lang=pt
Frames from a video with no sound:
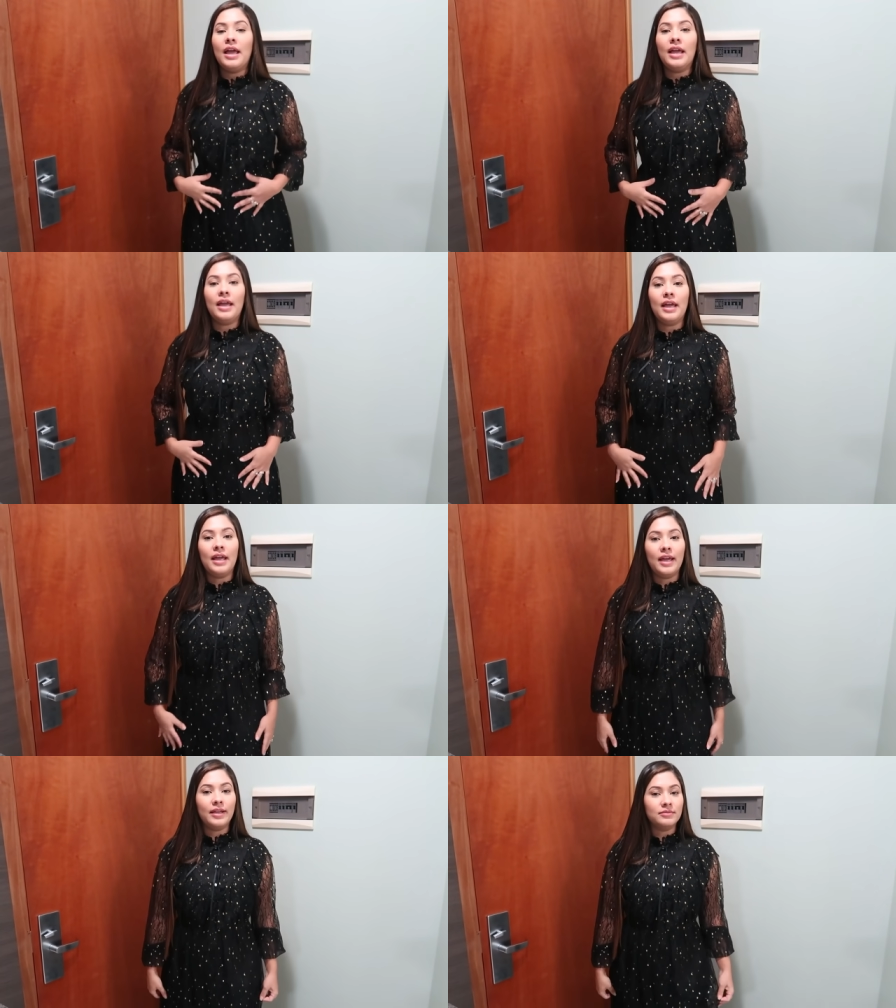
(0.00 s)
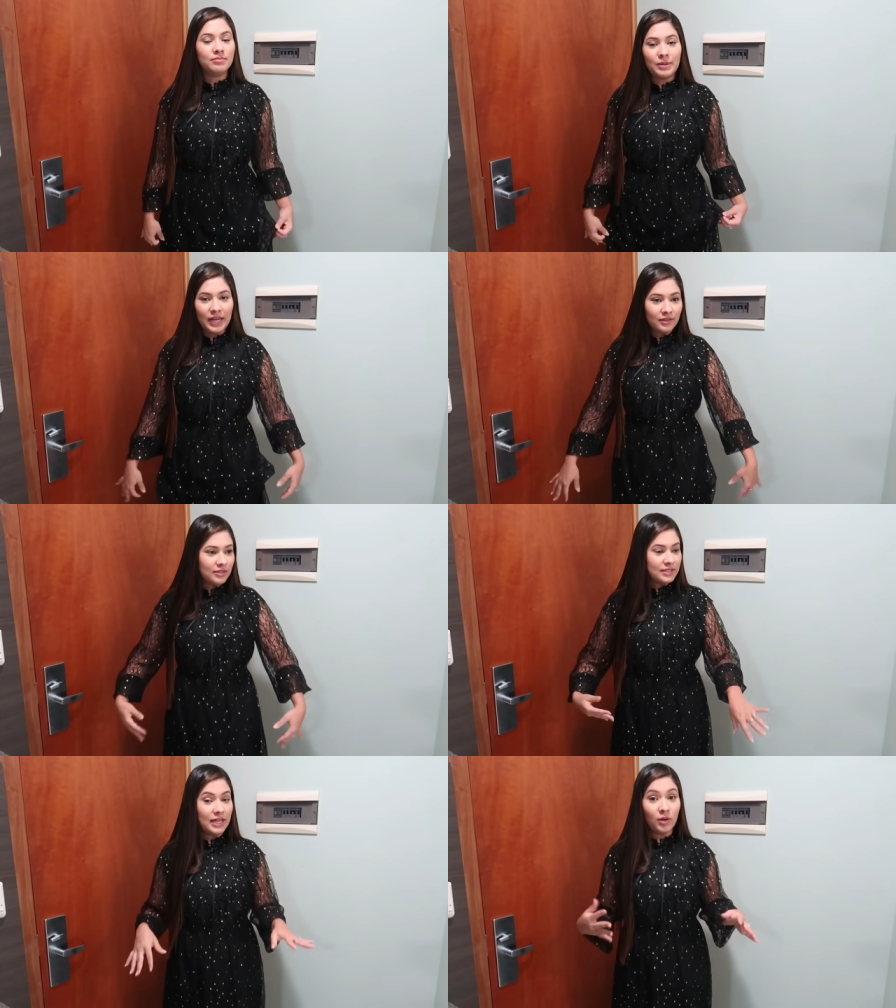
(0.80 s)
É,
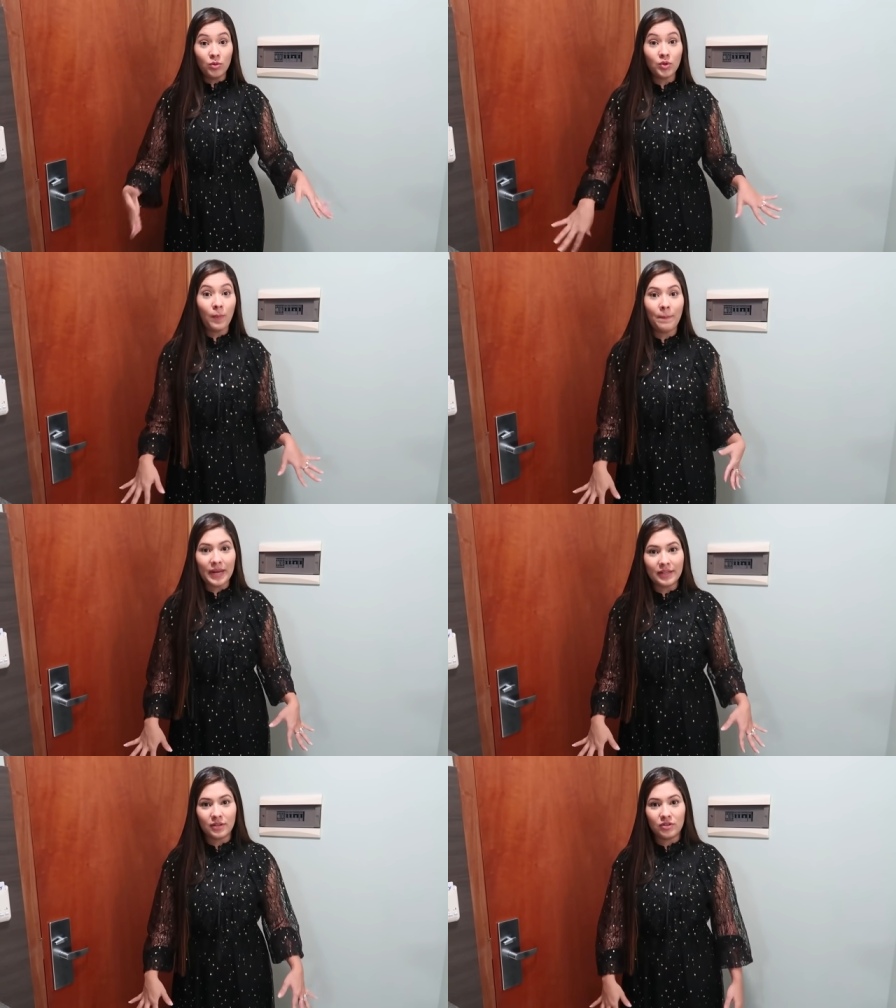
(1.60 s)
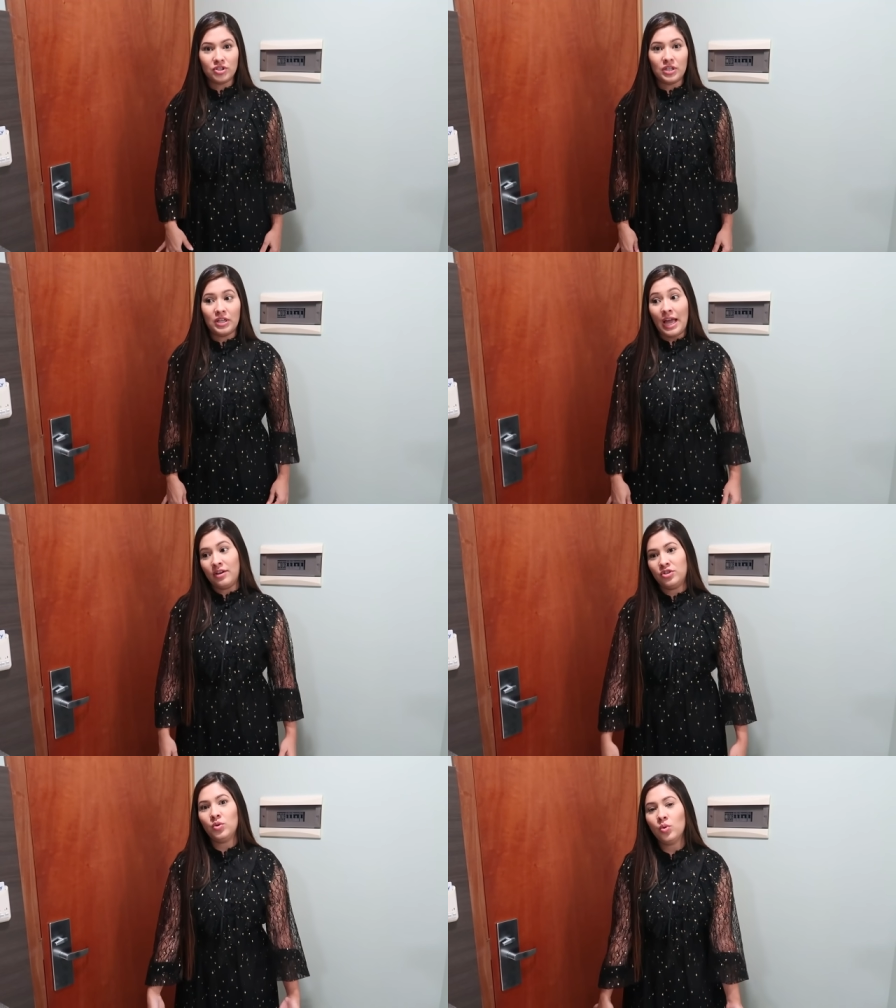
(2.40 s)
preto, assim, era o único preto que eu tinha.
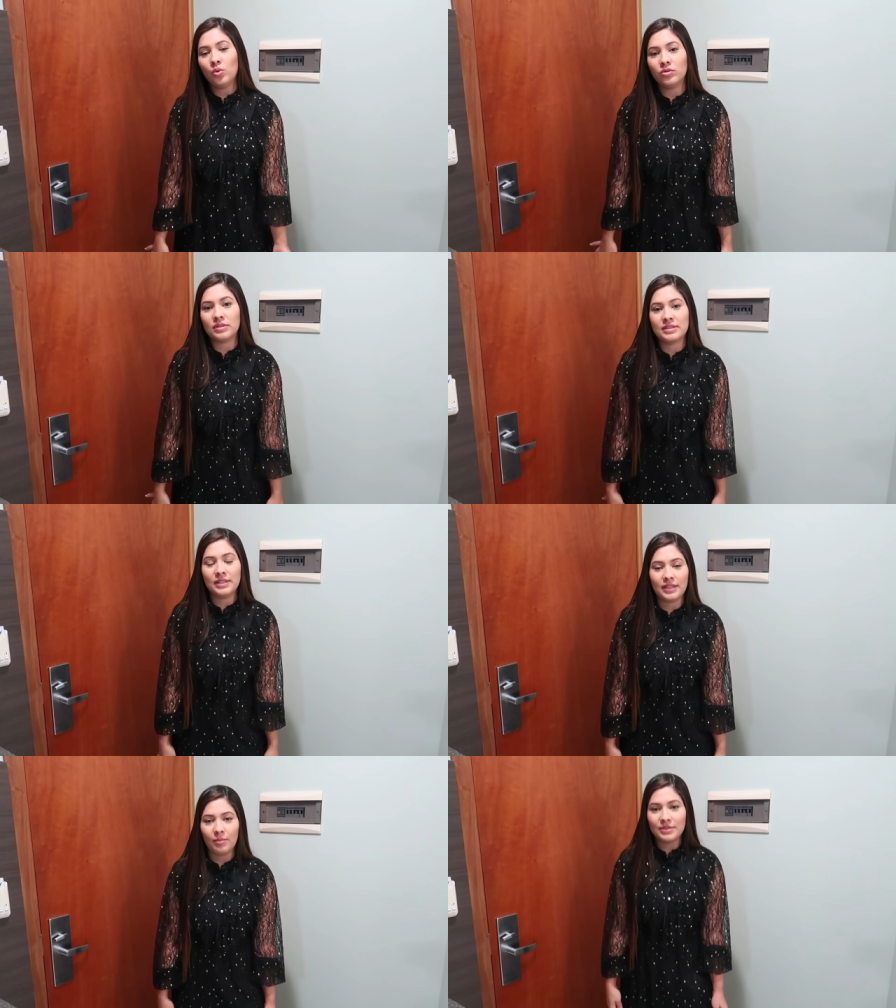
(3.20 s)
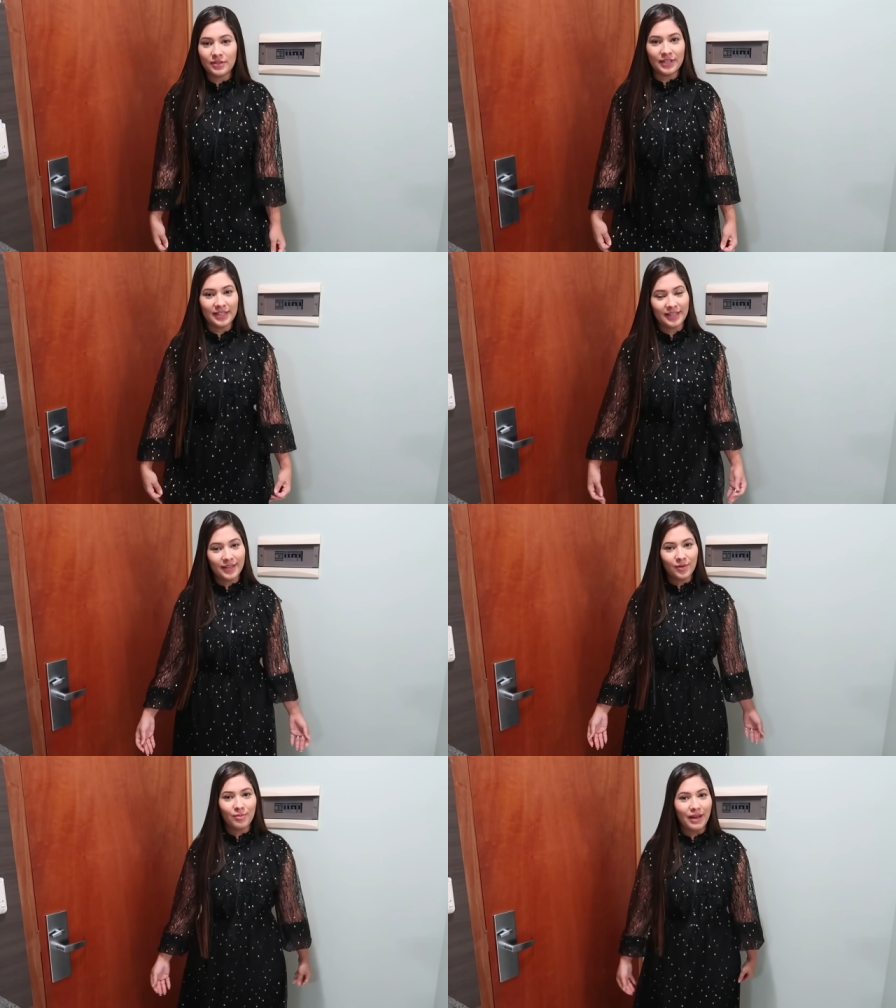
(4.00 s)
Aí eu tinha um curto, assim, tá? Mas eu queria
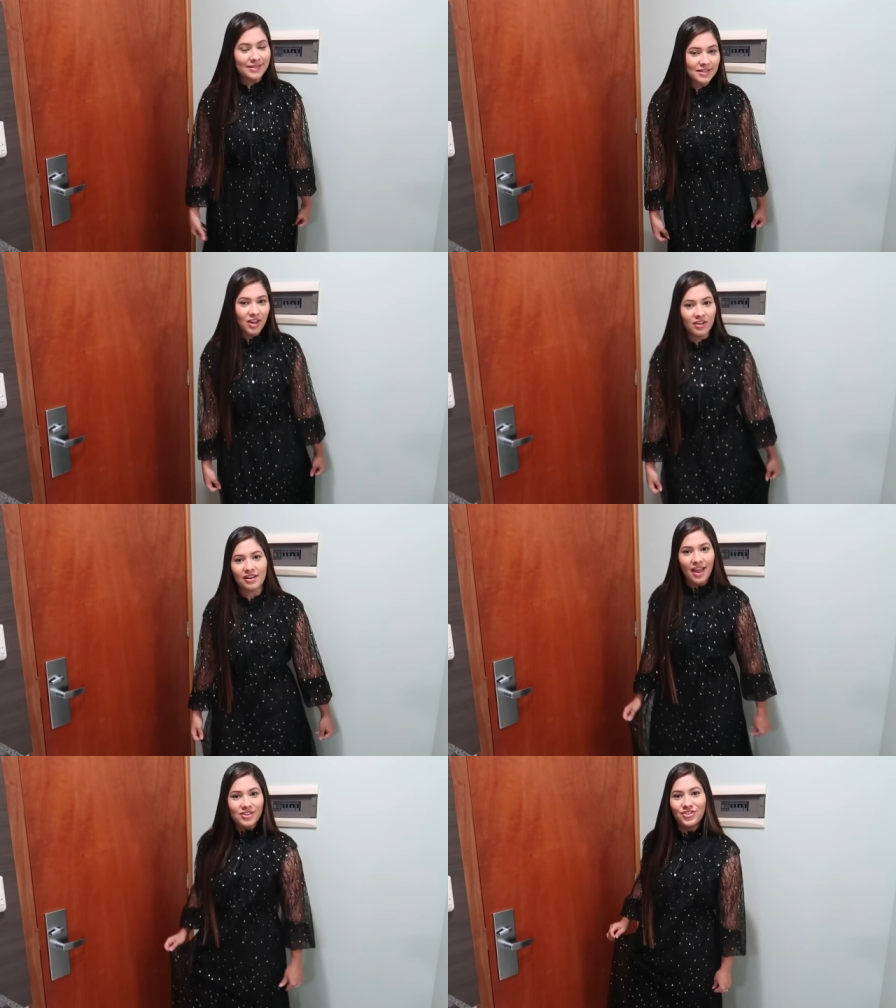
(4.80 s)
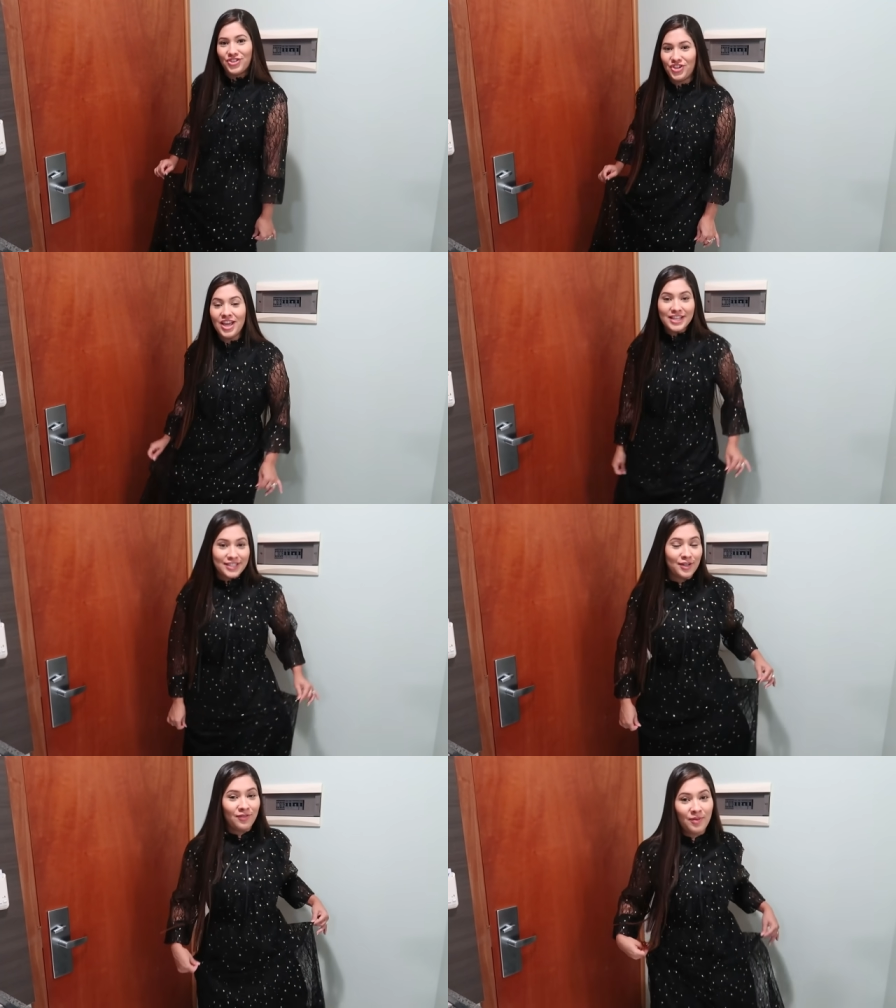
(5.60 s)
ir mais longo, né, gente?
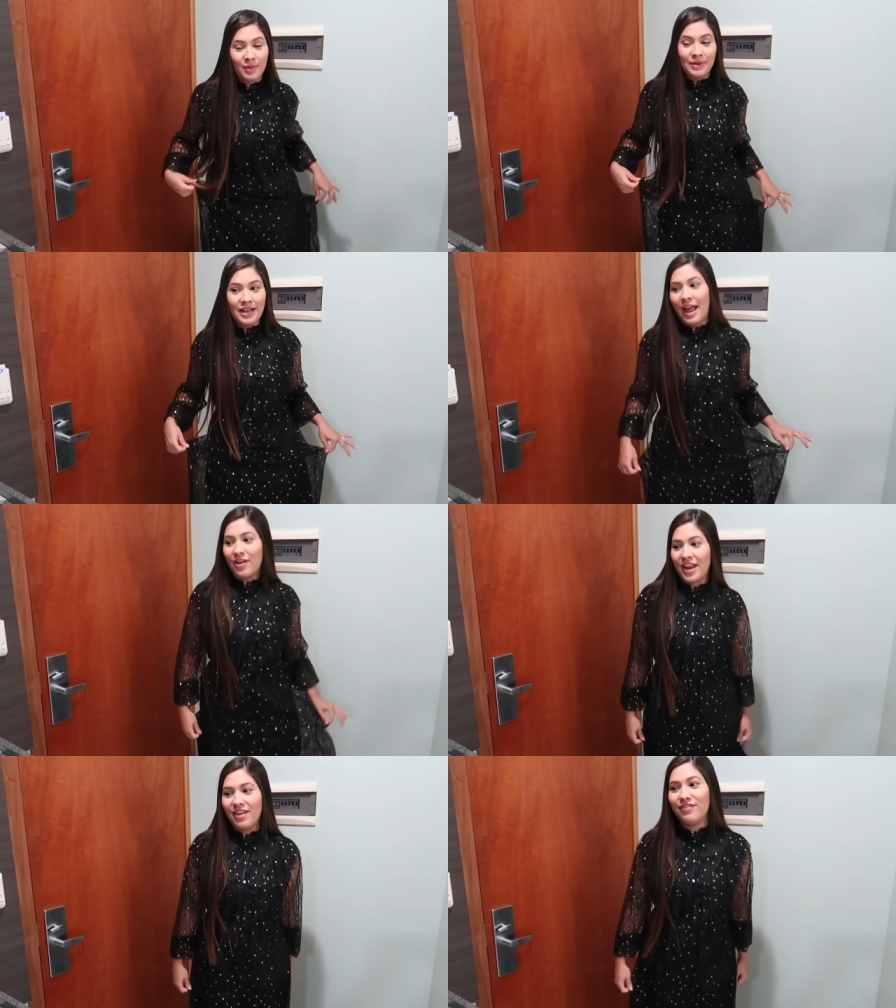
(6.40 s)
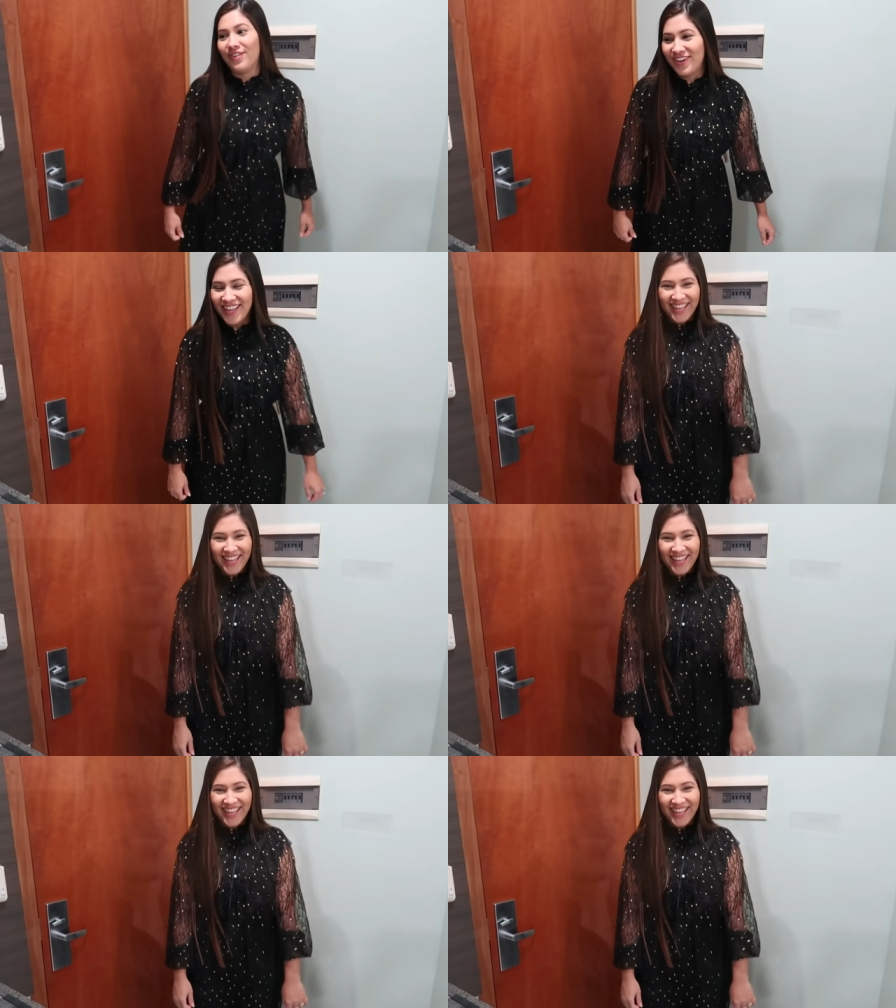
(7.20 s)
Se não for pra brilhar, eu nem vou.